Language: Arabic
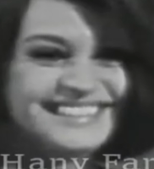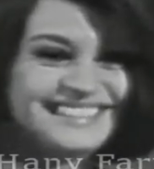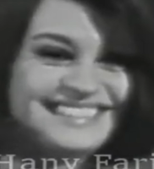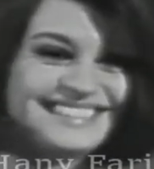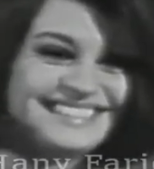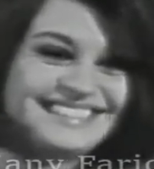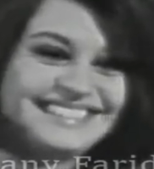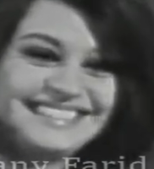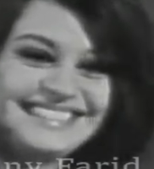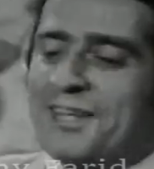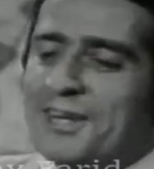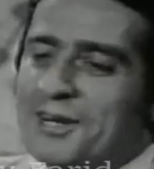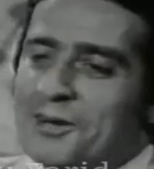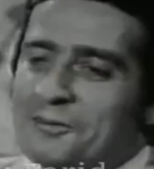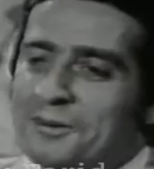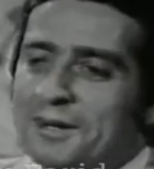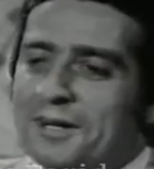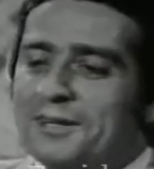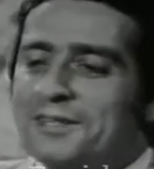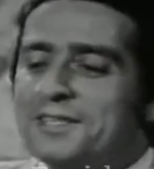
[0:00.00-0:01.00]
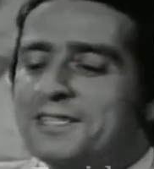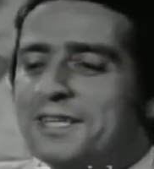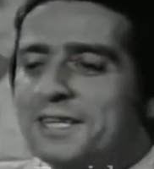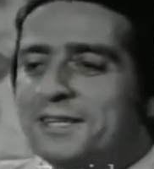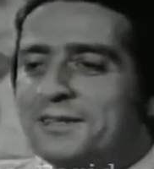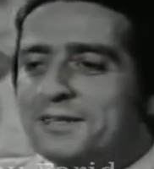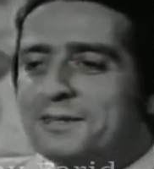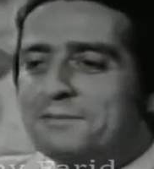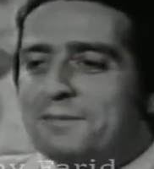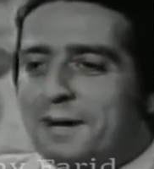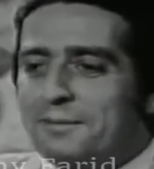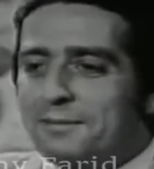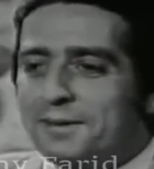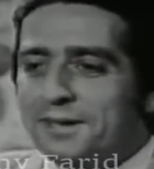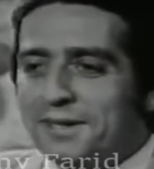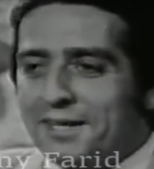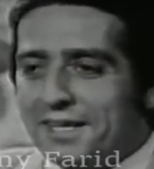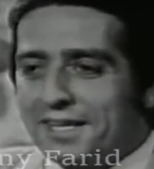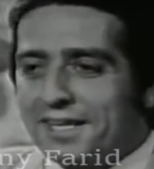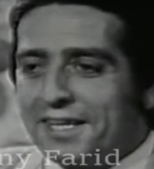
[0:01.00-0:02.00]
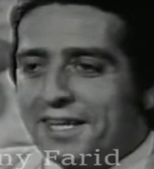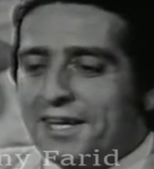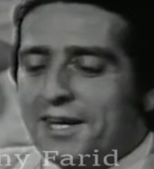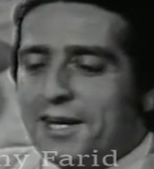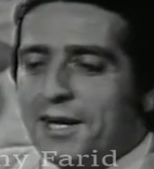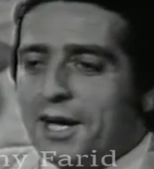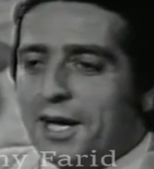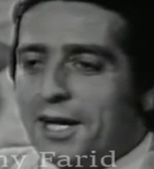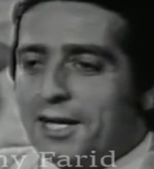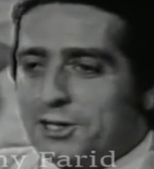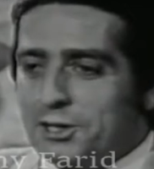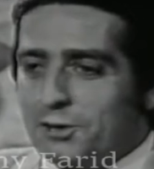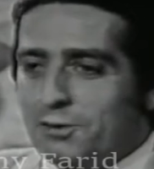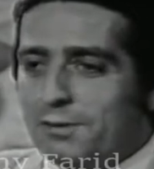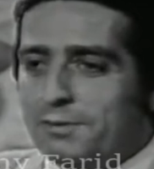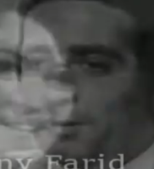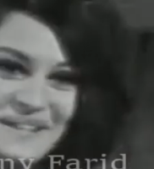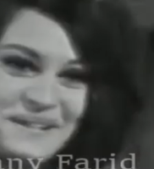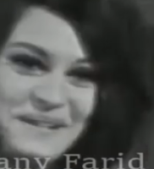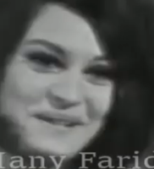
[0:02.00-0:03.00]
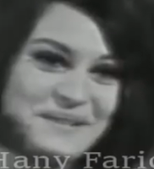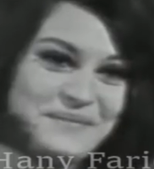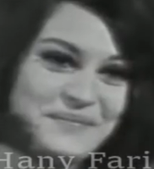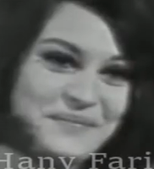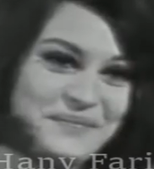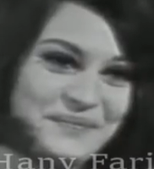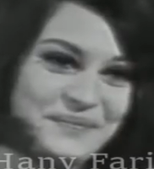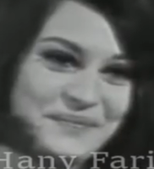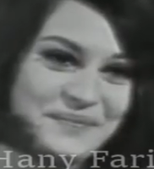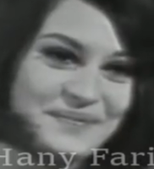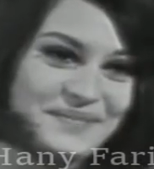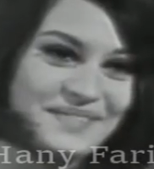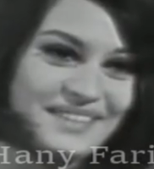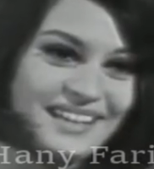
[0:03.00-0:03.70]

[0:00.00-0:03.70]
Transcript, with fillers: يعني نحن لو بقى نسمع منك هالجواب الدبلوماسي